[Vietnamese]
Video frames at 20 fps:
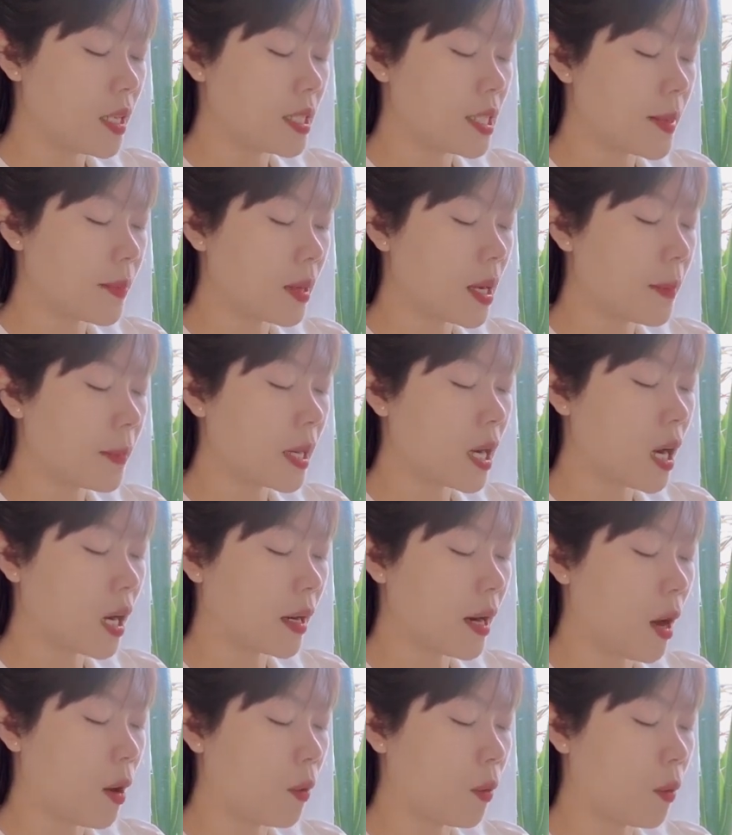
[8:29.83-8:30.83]
Diệp Khâm
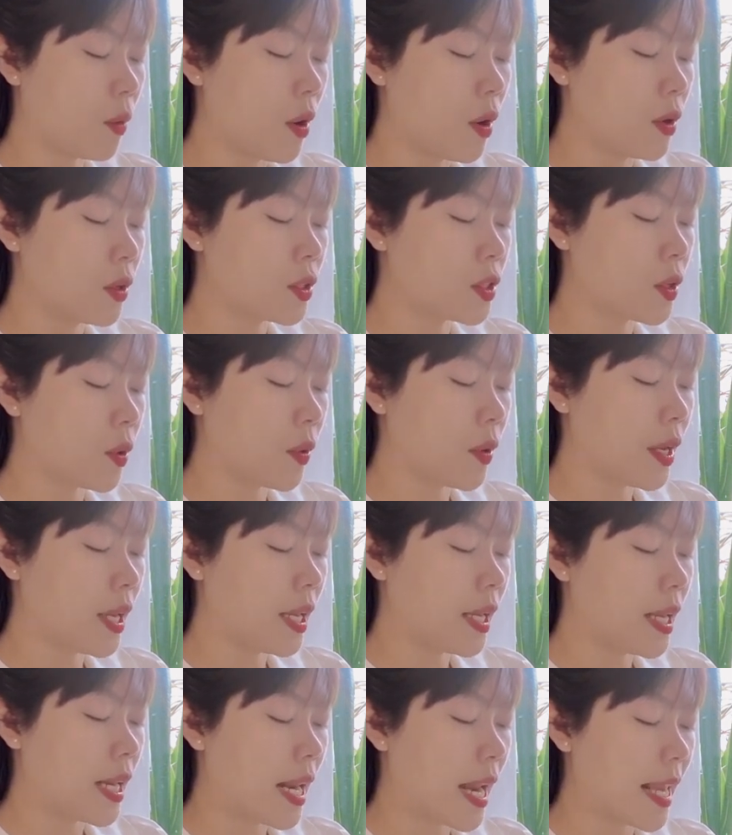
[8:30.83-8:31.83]
ngẩng đầu,
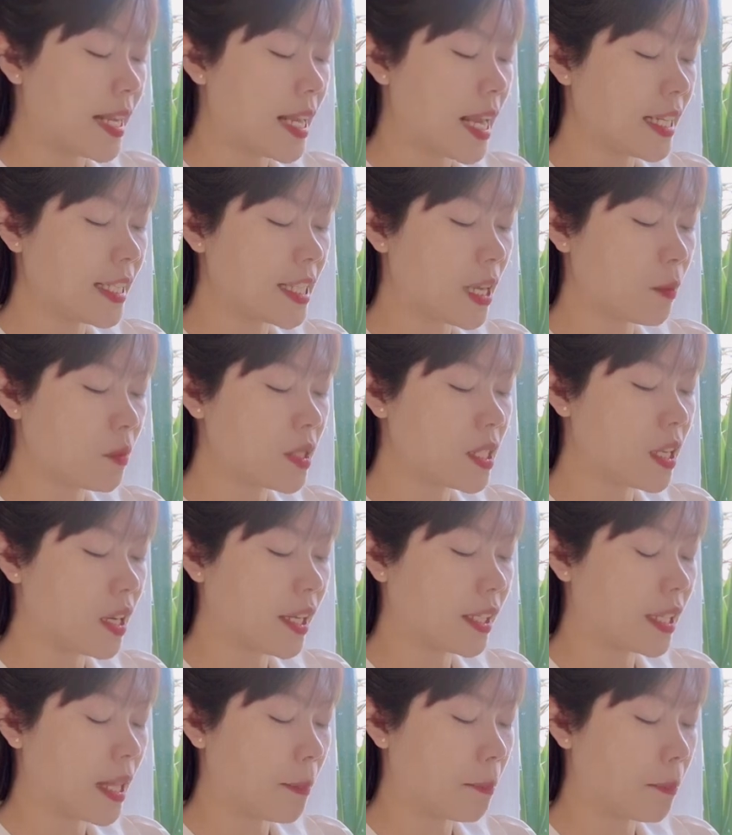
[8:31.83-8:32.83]
rồi lại nhanh chóng
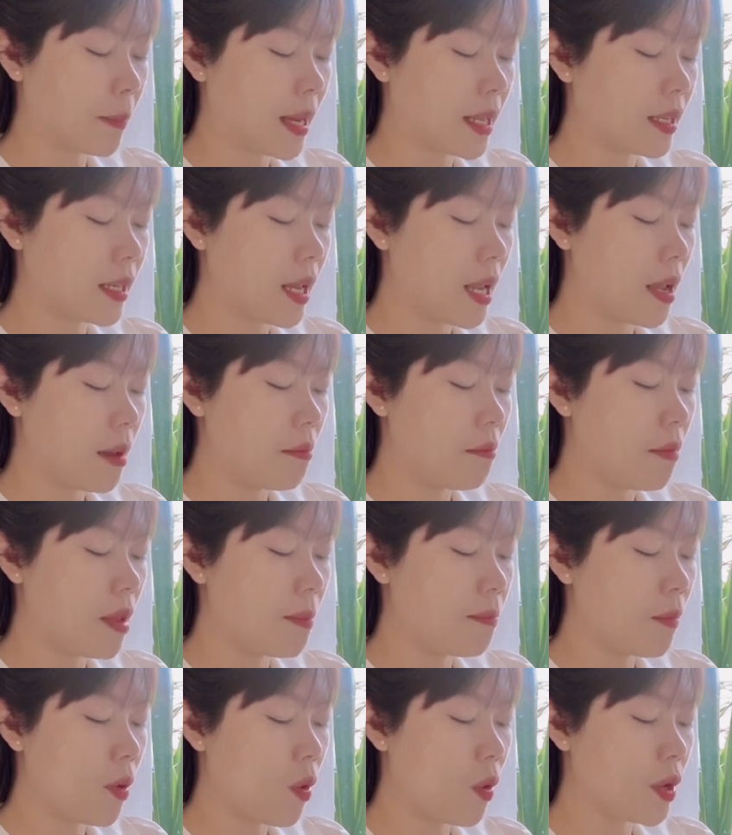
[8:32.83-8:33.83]
rời tầm mắt,
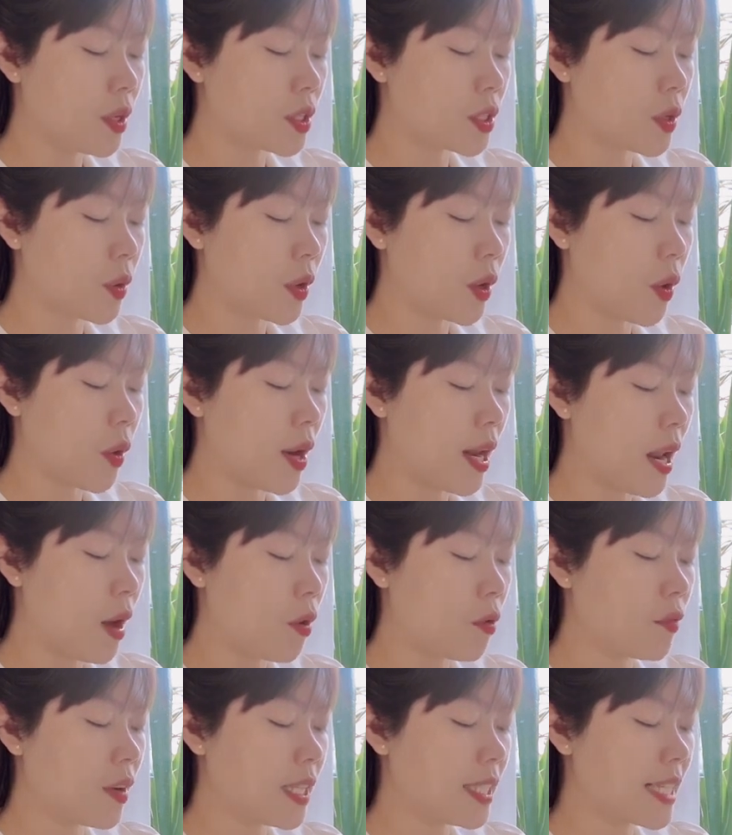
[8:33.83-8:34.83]
mím môi rồi hồi
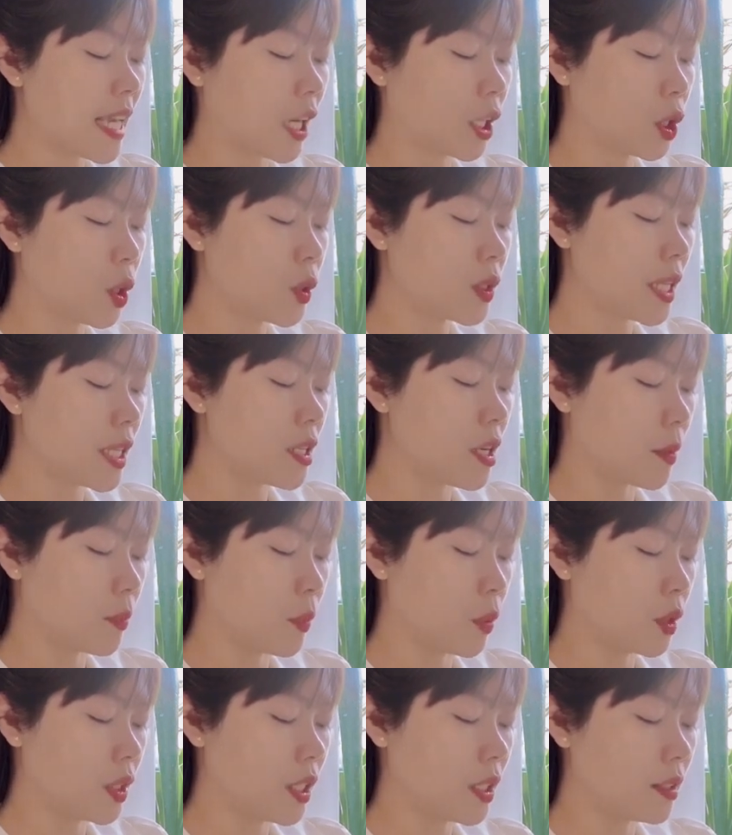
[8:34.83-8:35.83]
lâu vẫn chẳng thốt ra
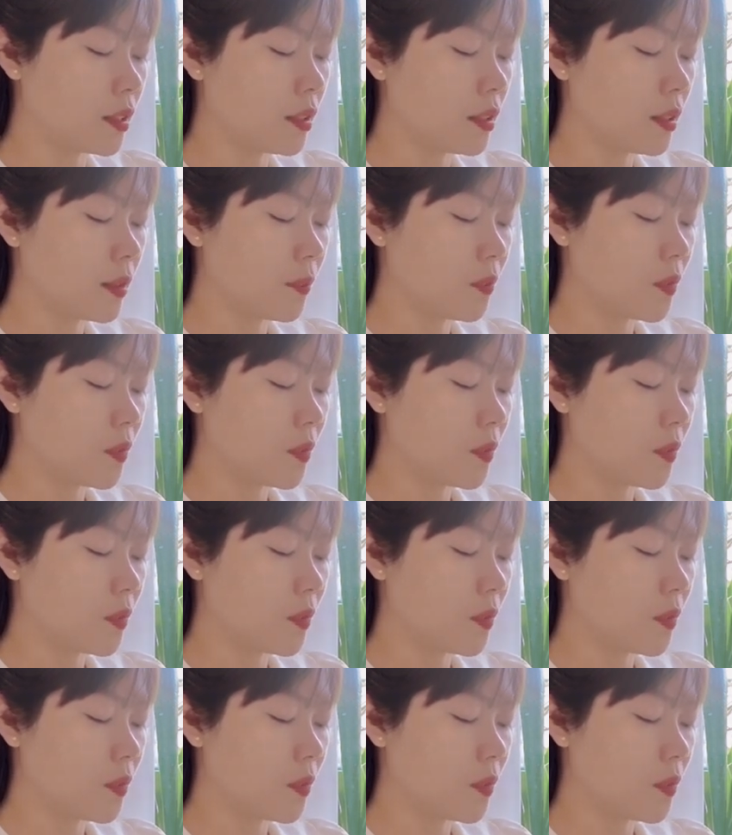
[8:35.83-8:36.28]
được một chữ.